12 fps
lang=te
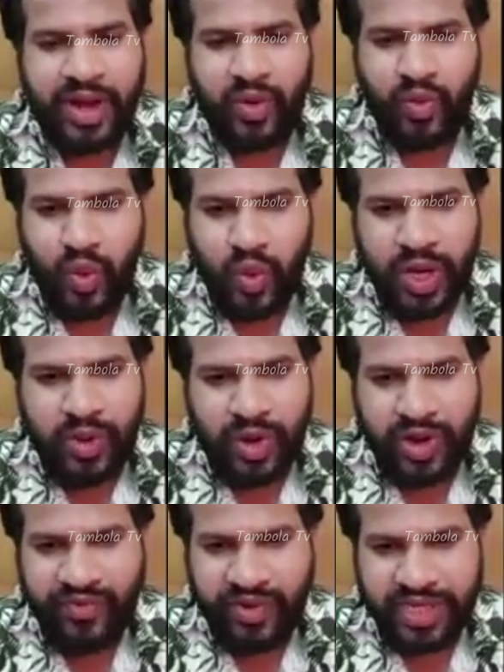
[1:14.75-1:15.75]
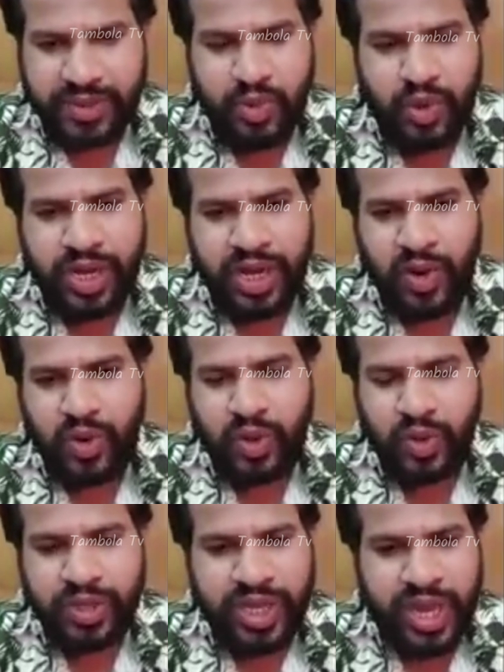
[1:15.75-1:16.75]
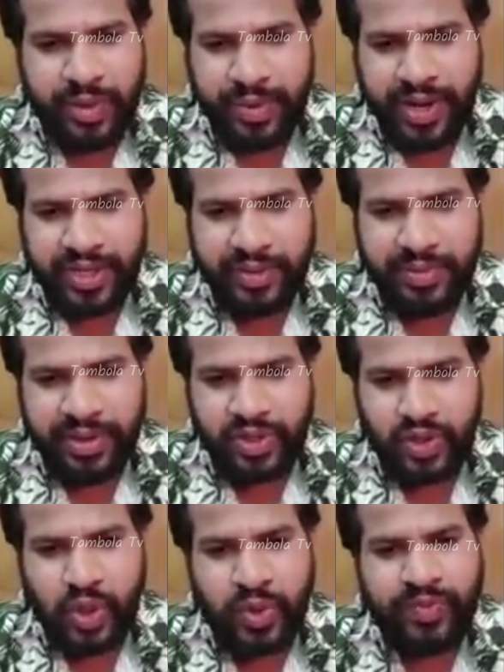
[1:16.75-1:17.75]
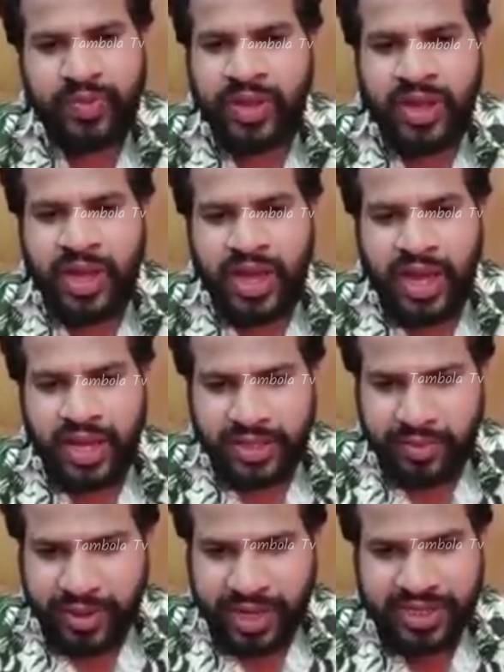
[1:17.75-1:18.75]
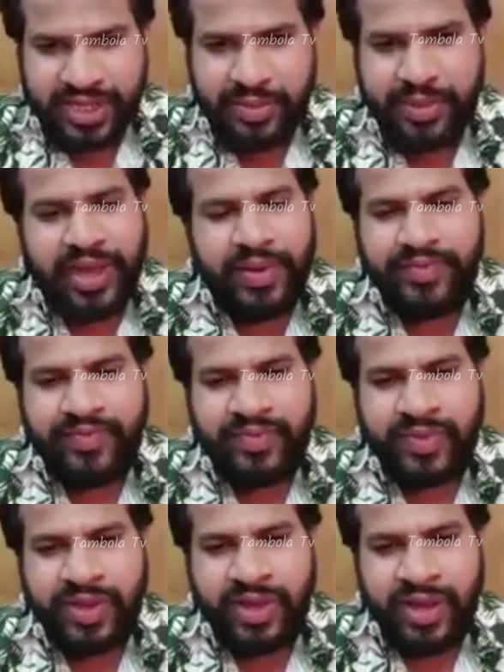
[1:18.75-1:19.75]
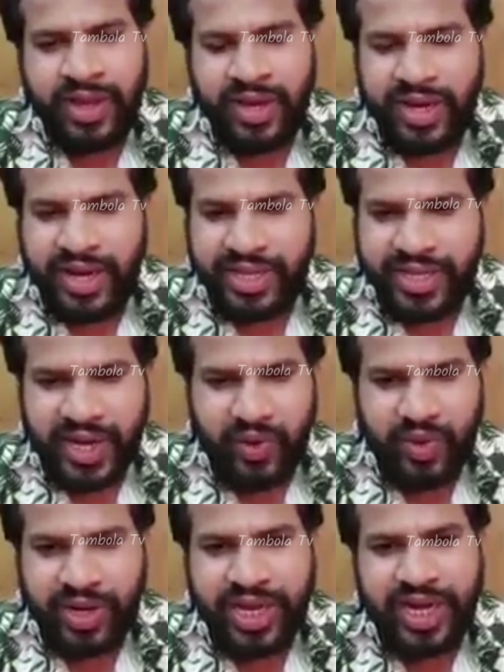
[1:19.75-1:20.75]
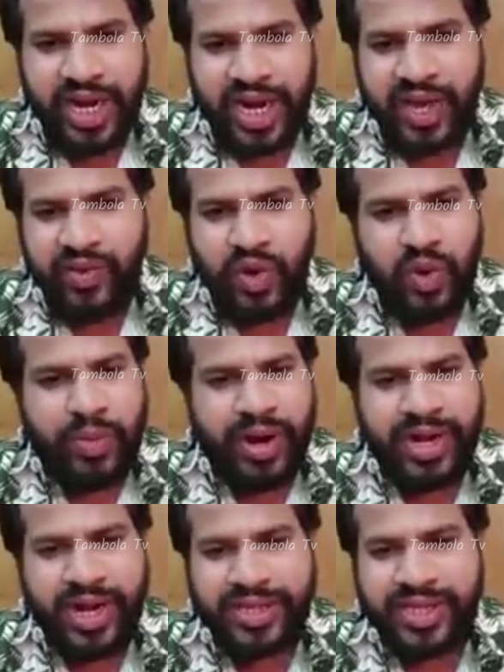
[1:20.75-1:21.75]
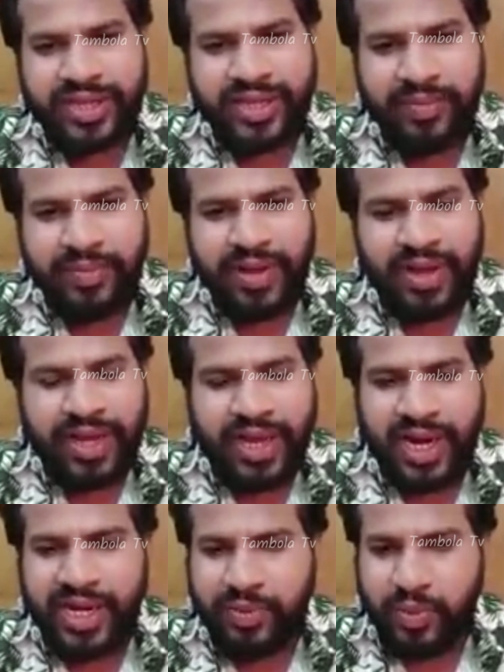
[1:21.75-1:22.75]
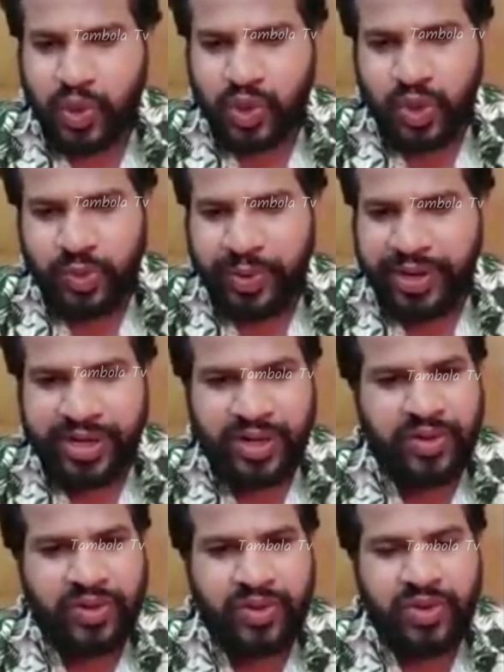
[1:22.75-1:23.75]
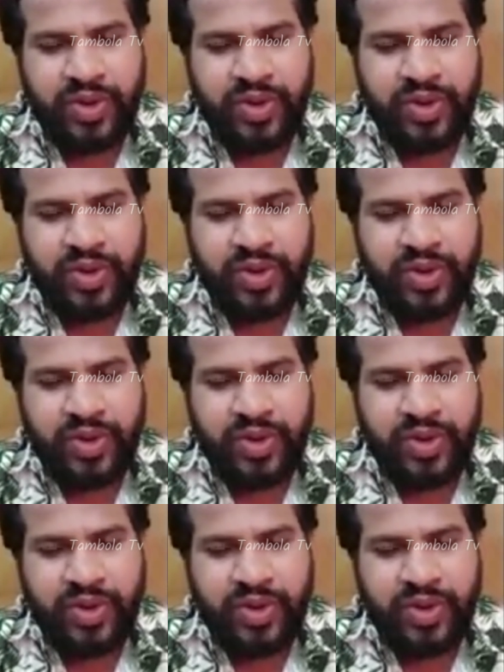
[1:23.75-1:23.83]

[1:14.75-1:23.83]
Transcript: నాకు ఓన్లీ ఒక ఫేస్బుక్ అకౌంట్ ఉంది హైపరాది పేరుతో అది మాత్రమే నేను ఏదైనా ఉంటే ఇలా లైవ్లో మాట్లాడతాను తప్ప ఇలాంటి పోస్టులు పెట్టను